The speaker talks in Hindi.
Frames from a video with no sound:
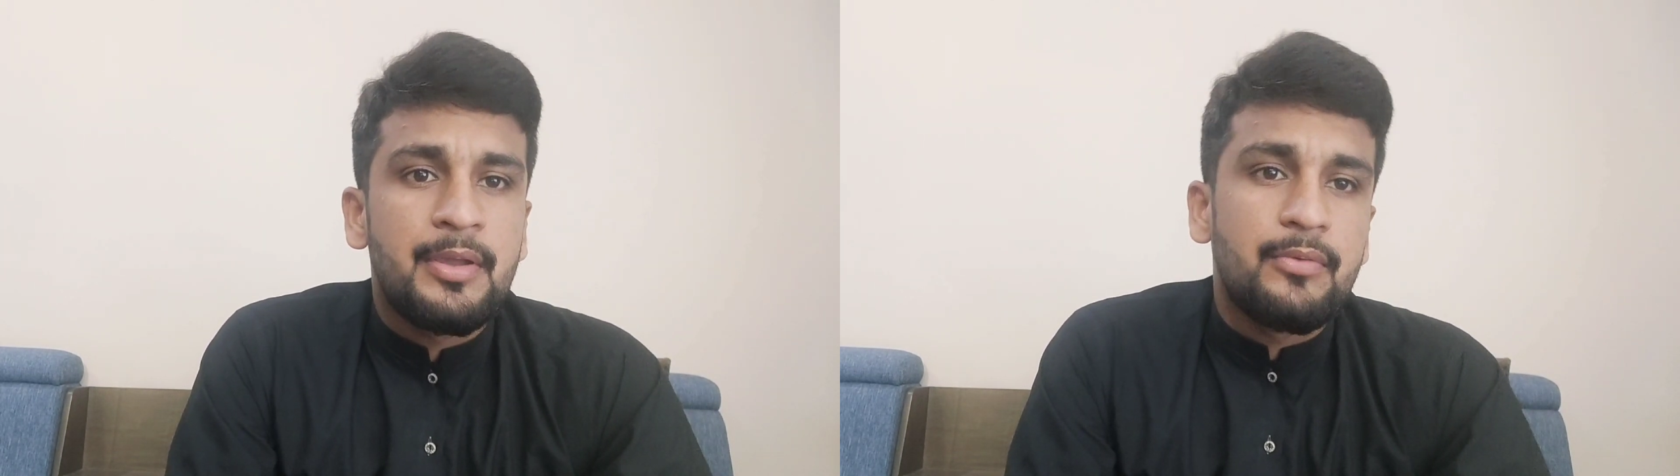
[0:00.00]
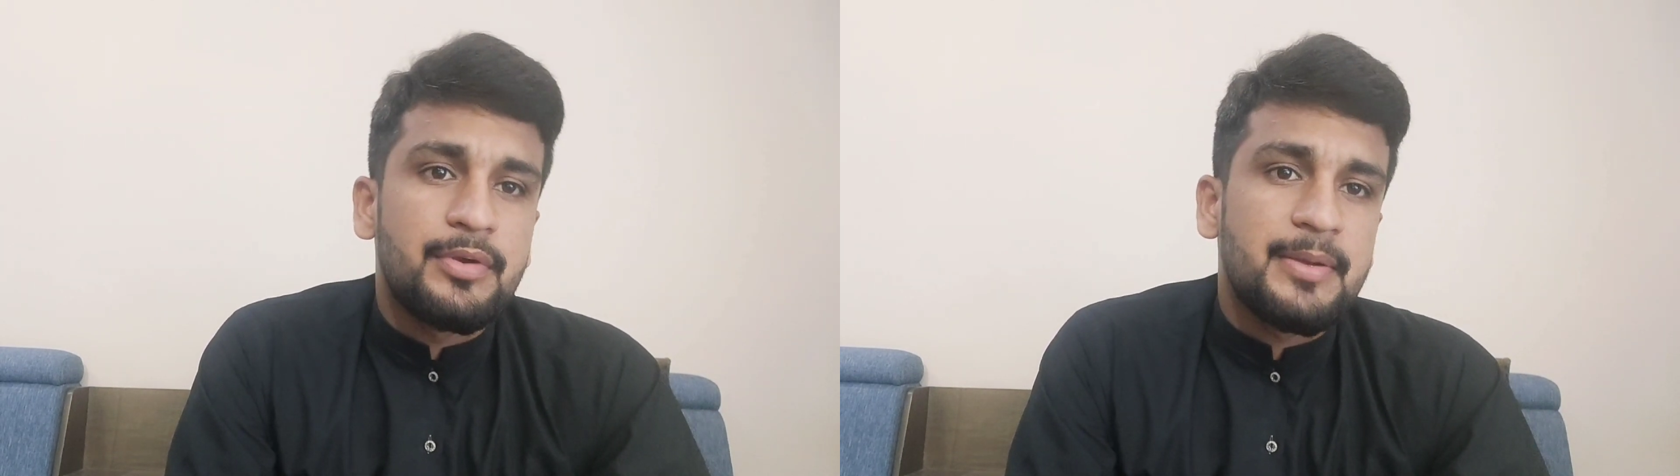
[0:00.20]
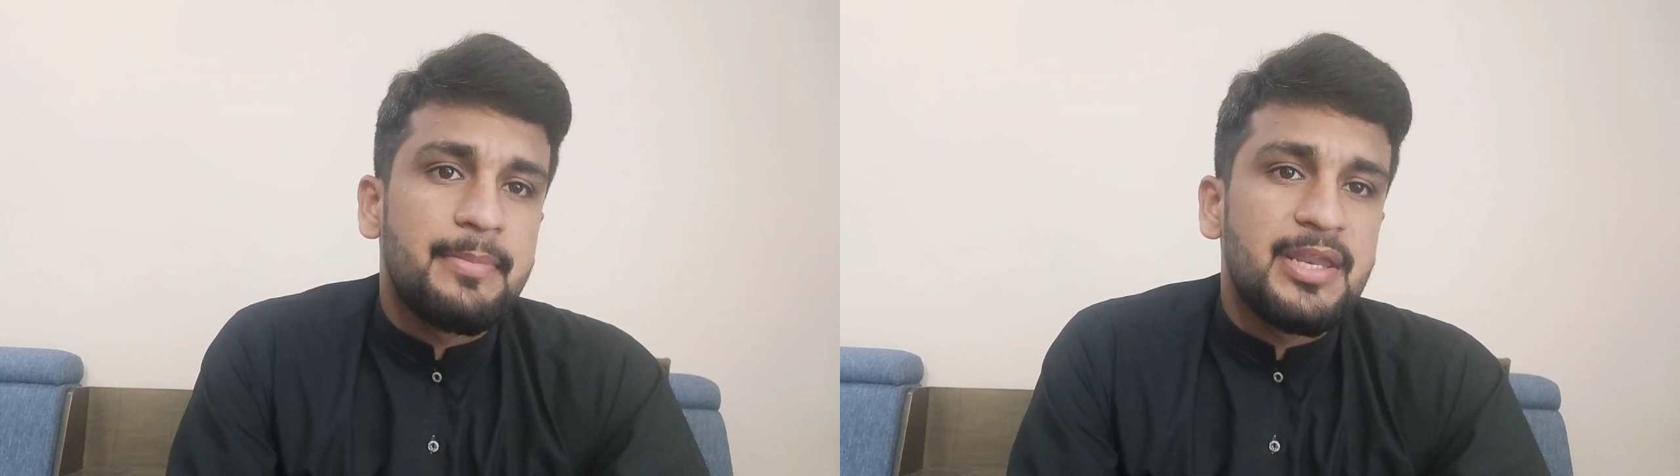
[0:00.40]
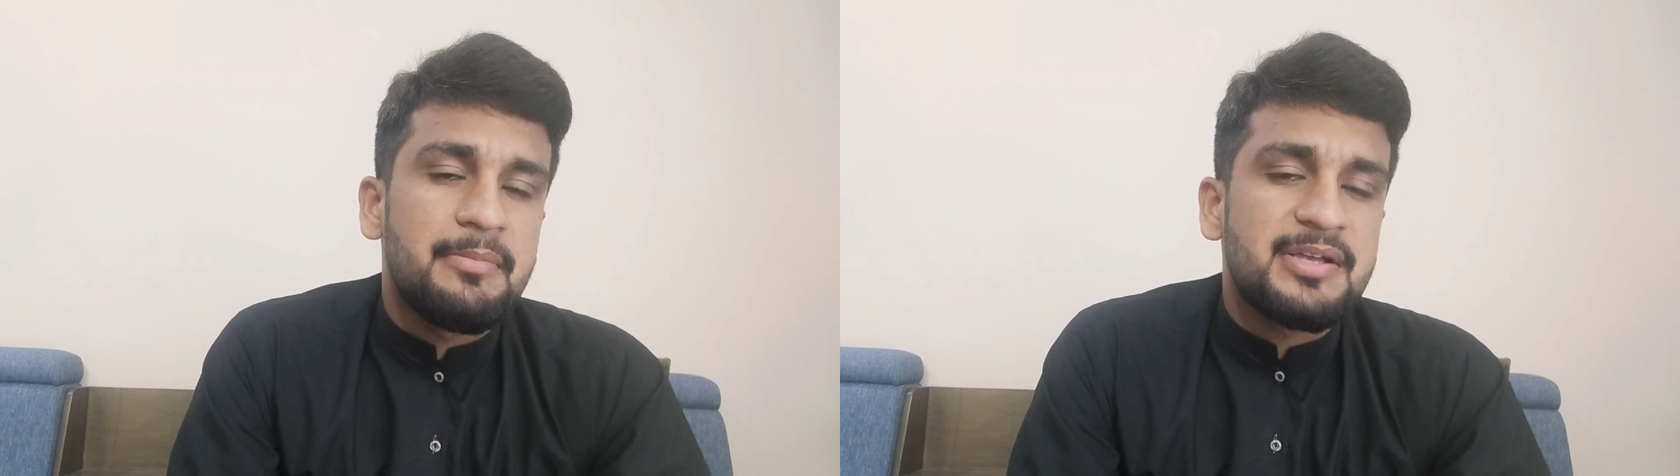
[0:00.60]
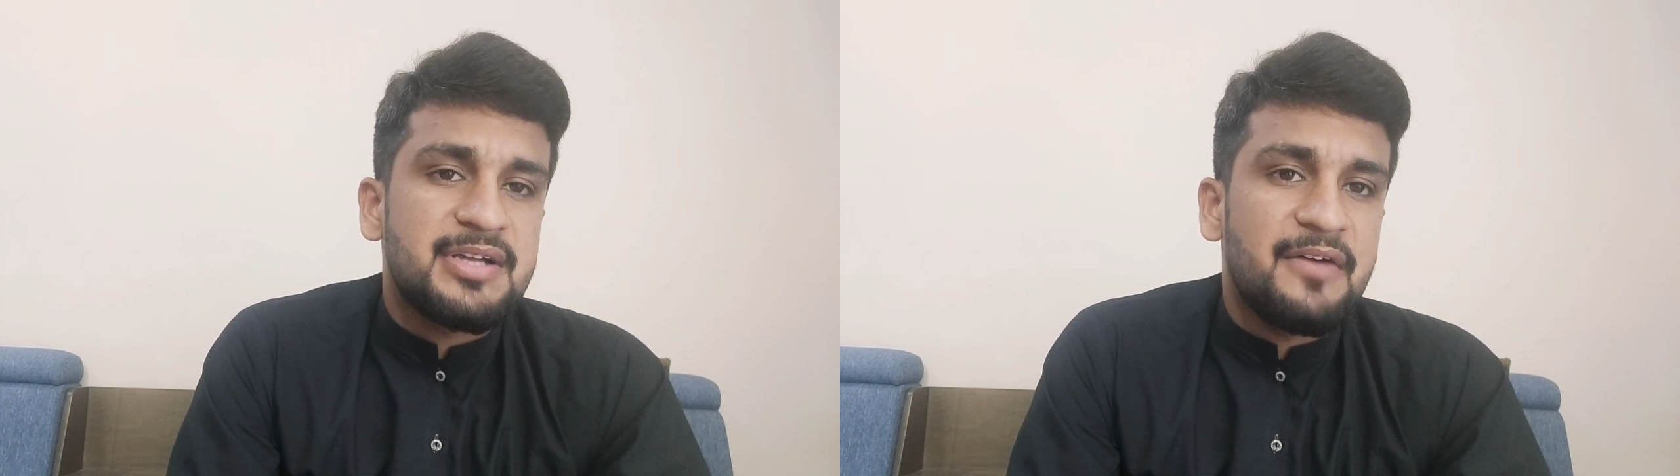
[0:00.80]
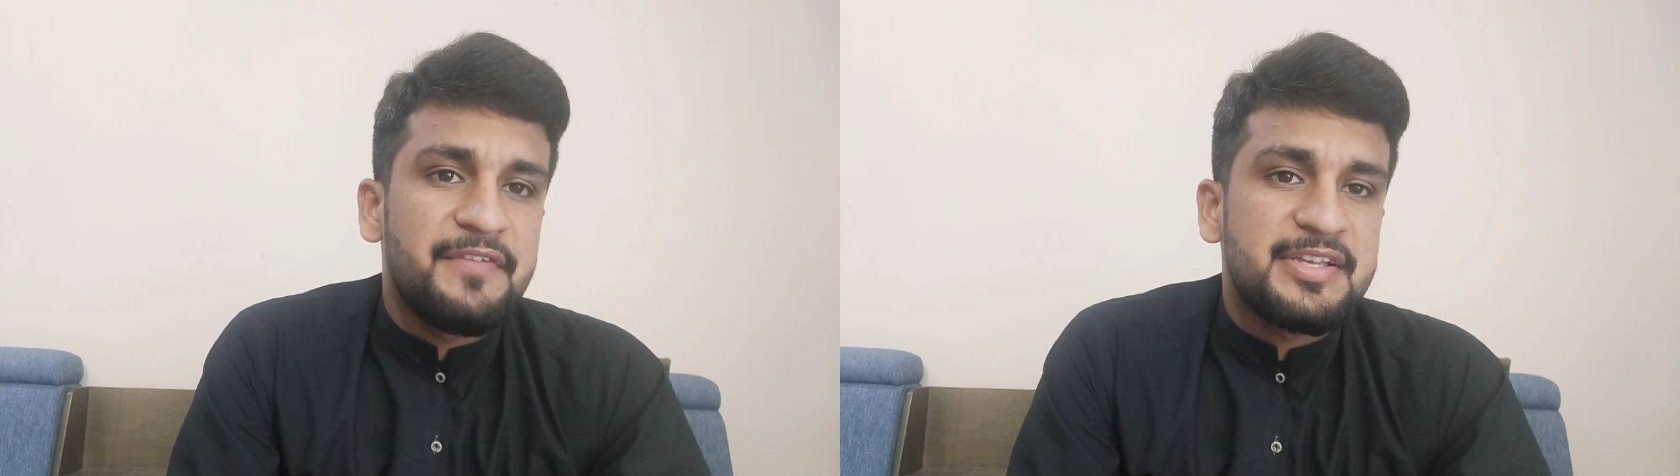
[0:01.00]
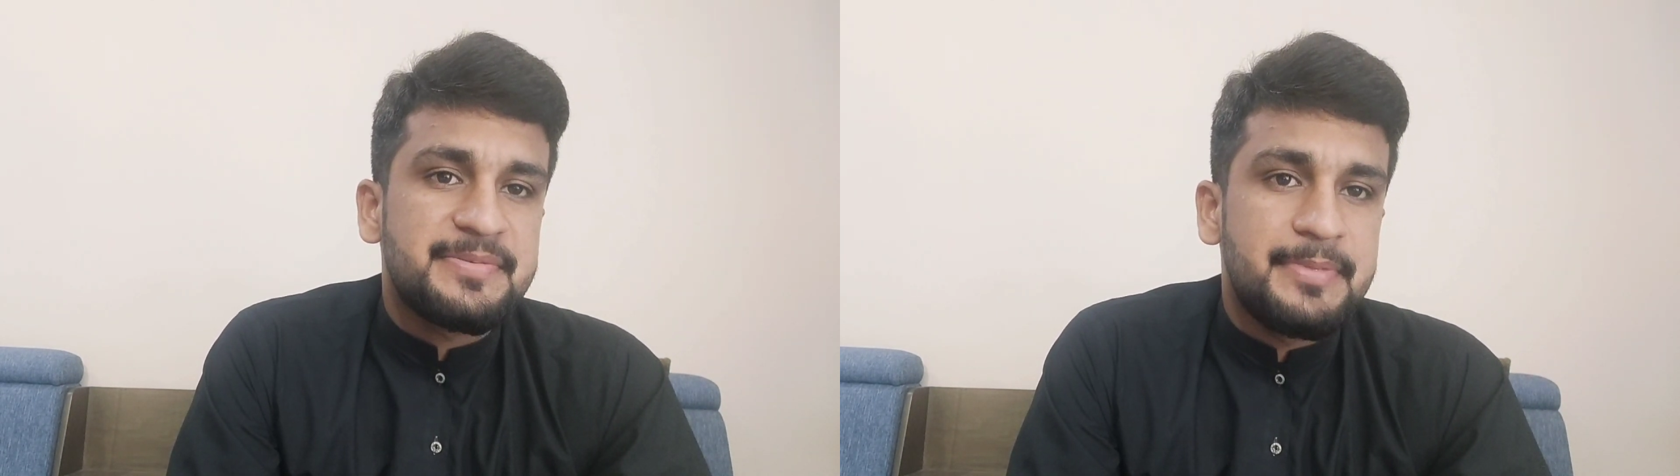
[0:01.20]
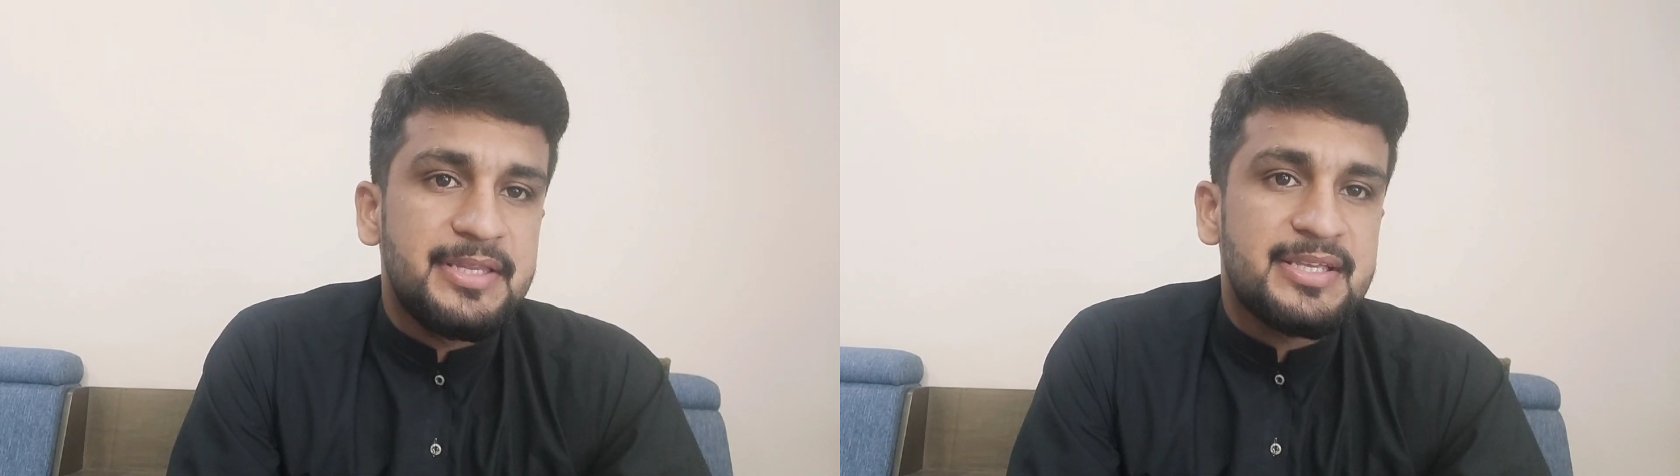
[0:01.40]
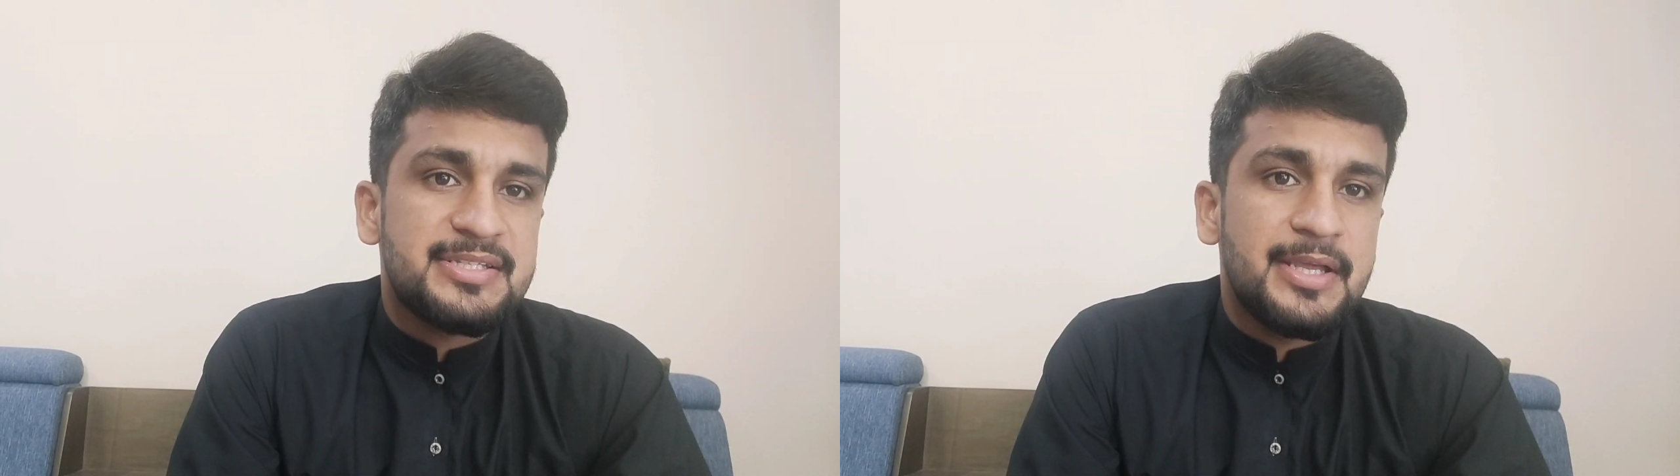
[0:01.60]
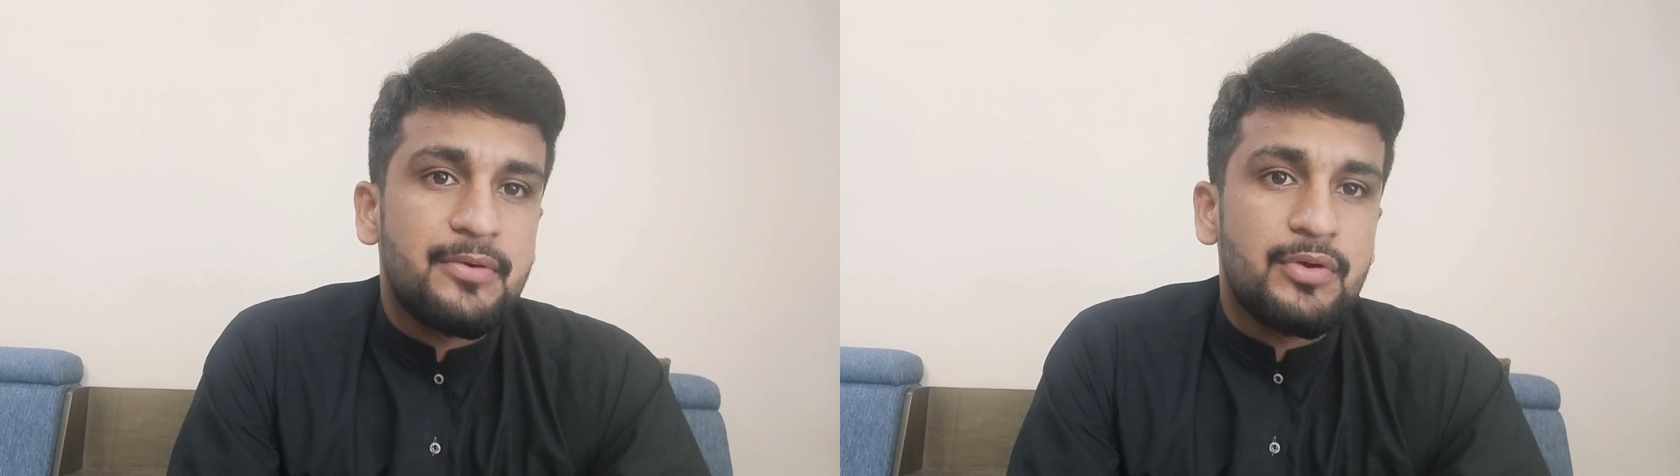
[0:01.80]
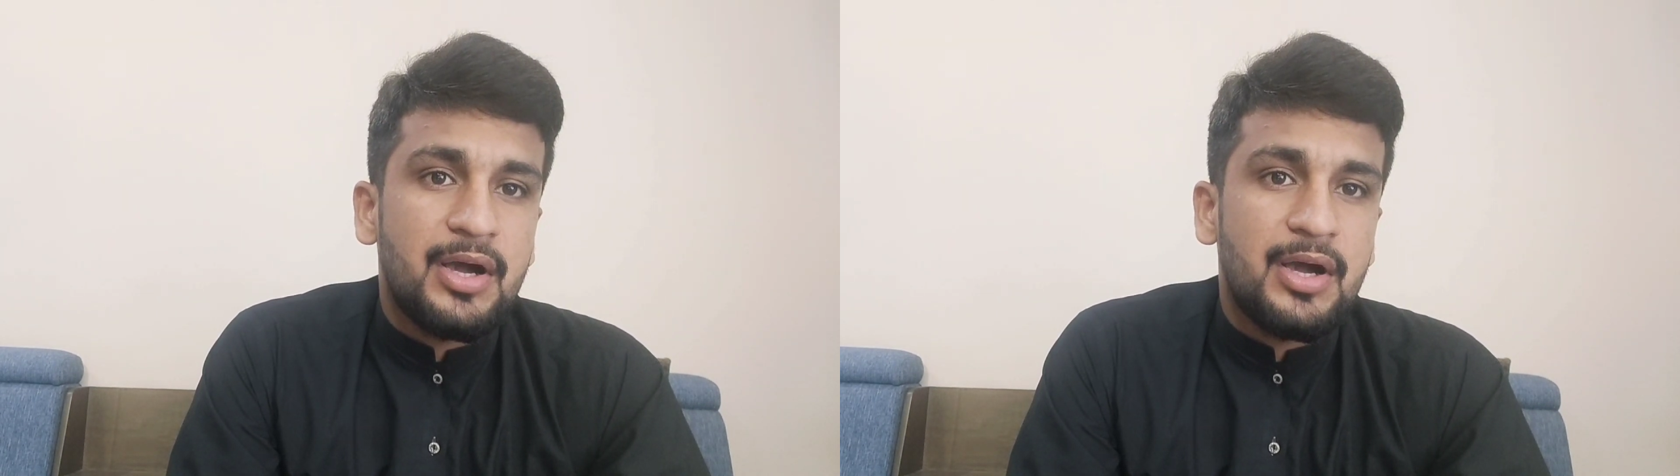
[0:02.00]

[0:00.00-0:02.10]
उनके बल्लेबाज काफ़ी एक्सपीरियंस हैं